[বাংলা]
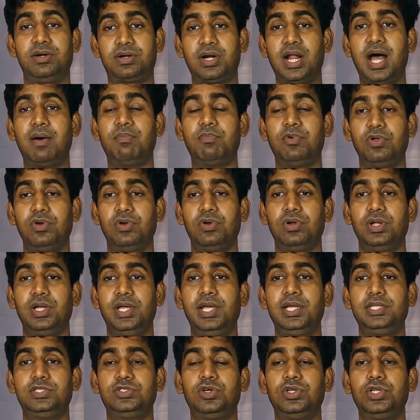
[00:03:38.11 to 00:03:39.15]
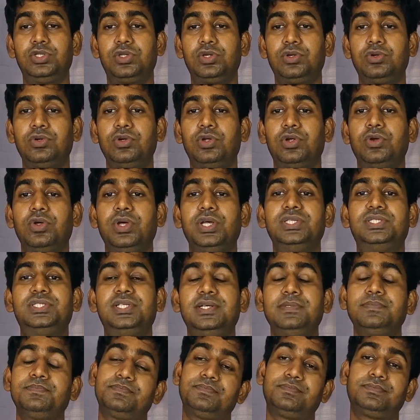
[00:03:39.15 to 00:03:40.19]
ড্রামন এই চরিত্রগুলো
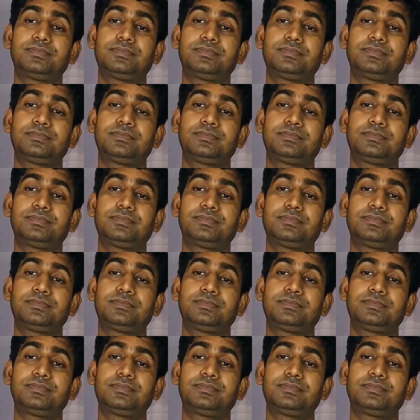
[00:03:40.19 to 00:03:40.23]
রয়েছে